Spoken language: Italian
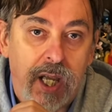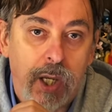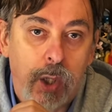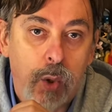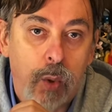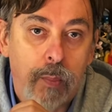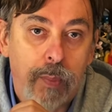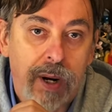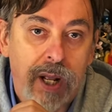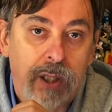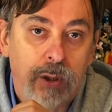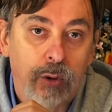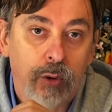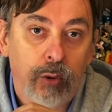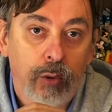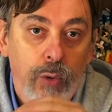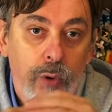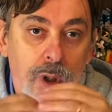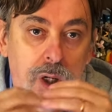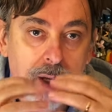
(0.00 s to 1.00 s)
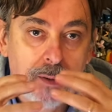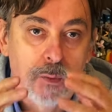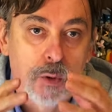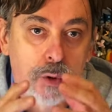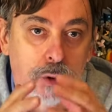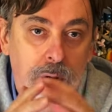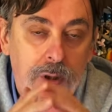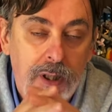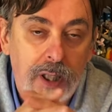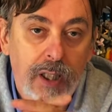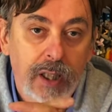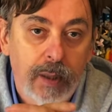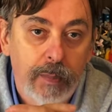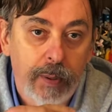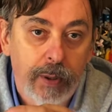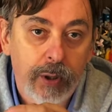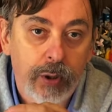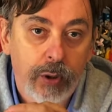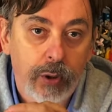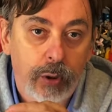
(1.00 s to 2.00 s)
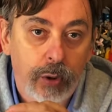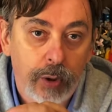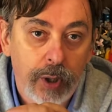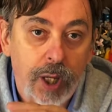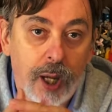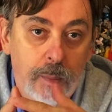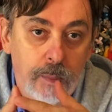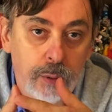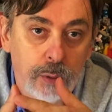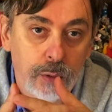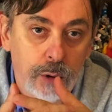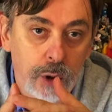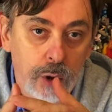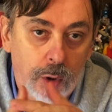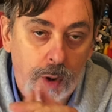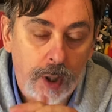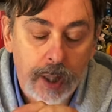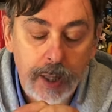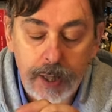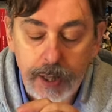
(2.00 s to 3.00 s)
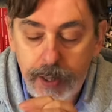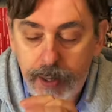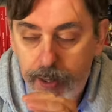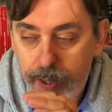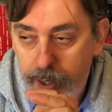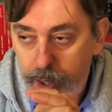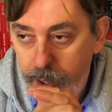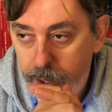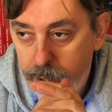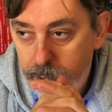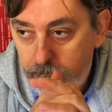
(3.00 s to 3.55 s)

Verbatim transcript: hai comprato il lavoro di tante persone, appunto i giornalisti,